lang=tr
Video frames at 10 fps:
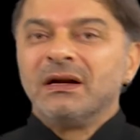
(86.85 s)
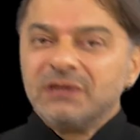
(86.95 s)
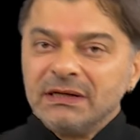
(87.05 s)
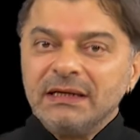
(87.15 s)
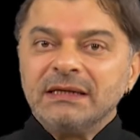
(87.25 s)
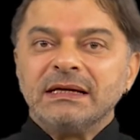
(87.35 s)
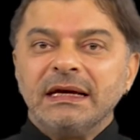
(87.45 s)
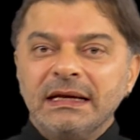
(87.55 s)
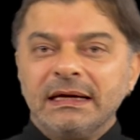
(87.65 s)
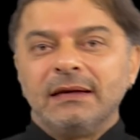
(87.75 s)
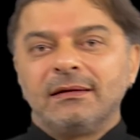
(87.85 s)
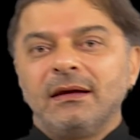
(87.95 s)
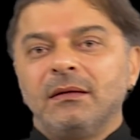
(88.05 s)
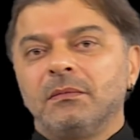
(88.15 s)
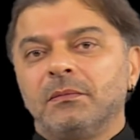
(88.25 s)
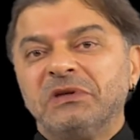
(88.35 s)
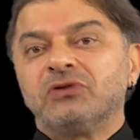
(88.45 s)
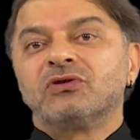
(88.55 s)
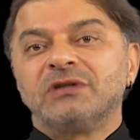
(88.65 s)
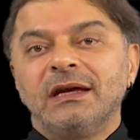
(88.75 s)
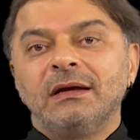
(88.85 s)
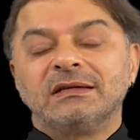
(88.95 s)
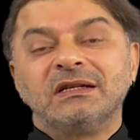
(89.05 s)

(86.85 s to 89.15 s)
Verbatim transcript: Cildinizle ilgili de birçok şey